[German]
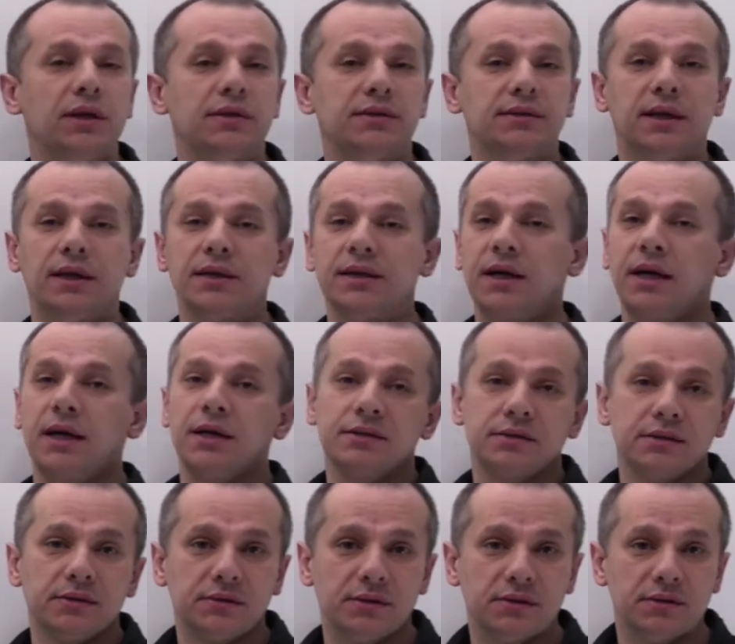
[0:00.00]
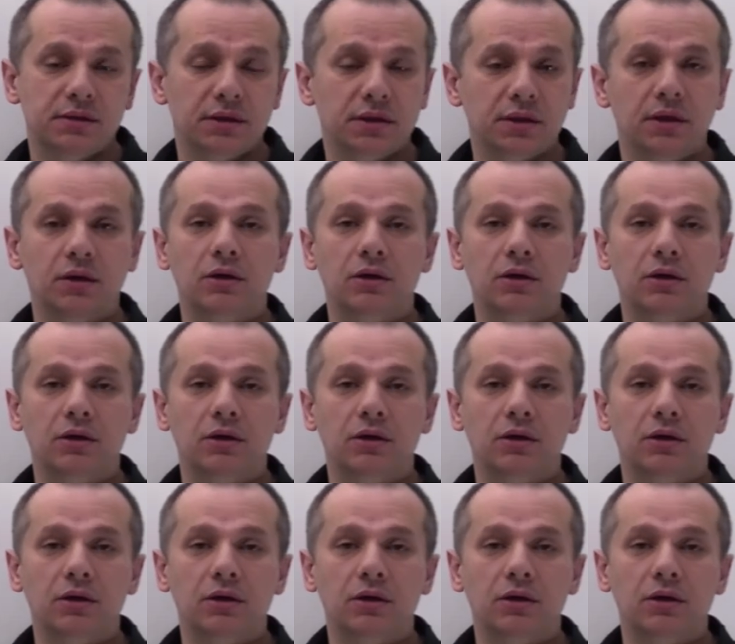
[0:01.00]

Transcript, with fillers: x gleich 1, ist das nicht